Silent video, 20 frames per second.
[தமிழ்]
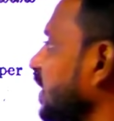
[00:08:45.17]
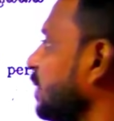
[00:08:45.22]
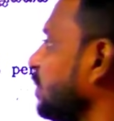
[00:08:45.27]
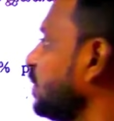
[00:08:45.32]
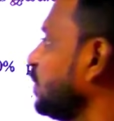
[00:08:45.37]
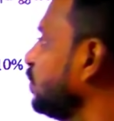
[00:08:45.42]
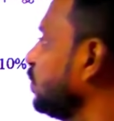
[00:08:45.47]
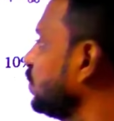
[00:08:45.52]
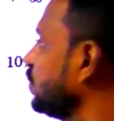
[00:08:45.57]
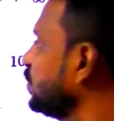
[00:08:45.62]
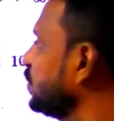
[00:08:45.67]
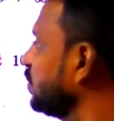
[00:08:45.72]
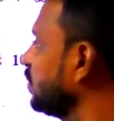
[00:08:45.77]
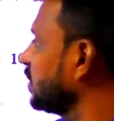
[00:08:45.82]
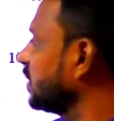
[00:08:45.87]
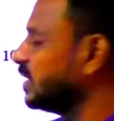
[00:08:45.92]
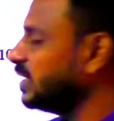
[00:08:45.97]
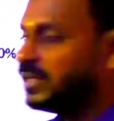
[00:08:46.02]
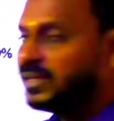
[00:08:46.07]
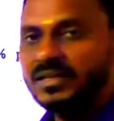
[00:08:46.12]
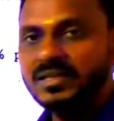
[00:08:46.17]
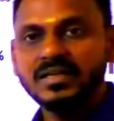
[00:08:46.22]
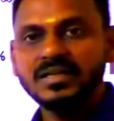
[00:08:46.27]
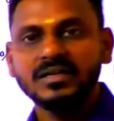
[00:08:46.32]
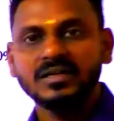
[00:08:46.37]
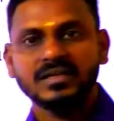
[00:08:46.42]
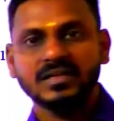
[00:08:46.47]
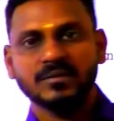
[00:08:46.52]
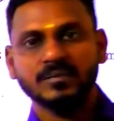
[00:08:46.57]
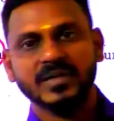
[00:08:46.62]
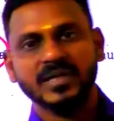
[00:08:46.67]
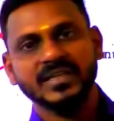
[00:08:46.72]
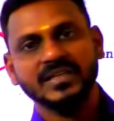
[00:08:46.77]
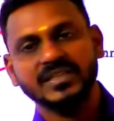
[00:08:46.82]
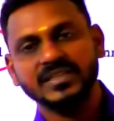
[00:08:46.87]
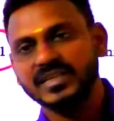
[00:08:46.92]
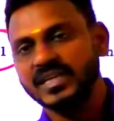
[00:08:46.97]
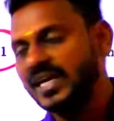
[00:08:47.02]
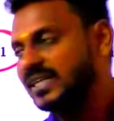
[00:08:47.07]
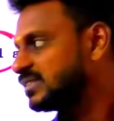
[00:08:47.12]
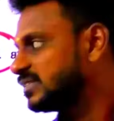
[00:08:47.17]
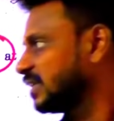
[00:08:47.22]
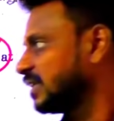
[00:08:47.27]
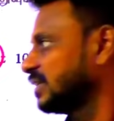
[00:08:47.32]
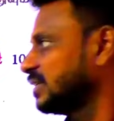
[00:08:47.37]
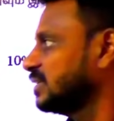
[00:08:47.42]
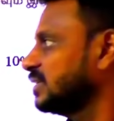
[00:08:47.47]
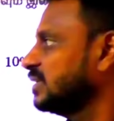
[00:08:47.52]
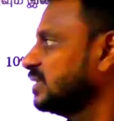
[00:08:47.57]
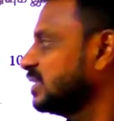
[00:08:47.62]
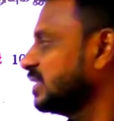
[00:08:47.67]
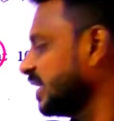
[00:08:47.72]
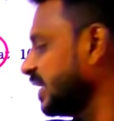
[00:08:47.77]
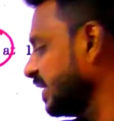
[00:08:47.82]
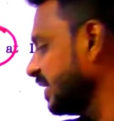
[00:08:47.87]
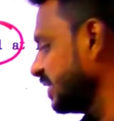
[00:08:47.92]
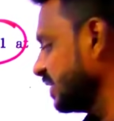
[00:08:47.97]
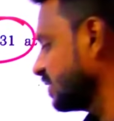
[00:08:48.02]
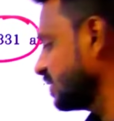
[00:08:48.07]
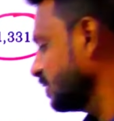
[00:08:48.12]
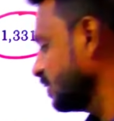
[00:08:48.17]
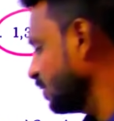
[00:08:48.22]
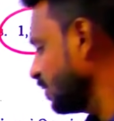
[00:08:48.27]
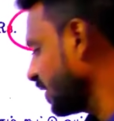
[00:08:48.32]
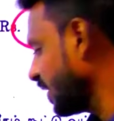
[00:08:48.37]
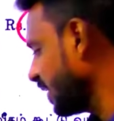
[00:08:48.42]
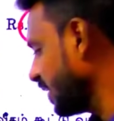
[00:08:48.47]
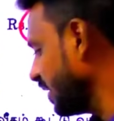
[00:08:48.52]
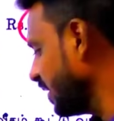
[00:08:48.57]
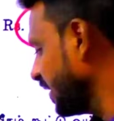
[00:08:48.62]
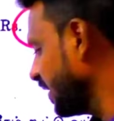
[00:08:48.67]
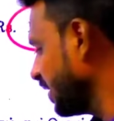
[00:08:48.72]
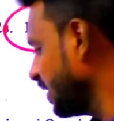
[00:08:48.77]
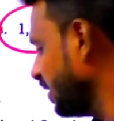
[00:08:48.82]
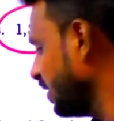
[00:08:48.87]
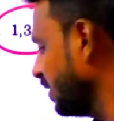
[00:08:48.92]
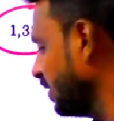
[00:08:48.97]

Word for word: அப்போ மூணு ஜீரோக்கு நமக்கு என்னது ஆன்சர் த்ரீ இயர்ஸ் ஓகேங்களா ஏன்னா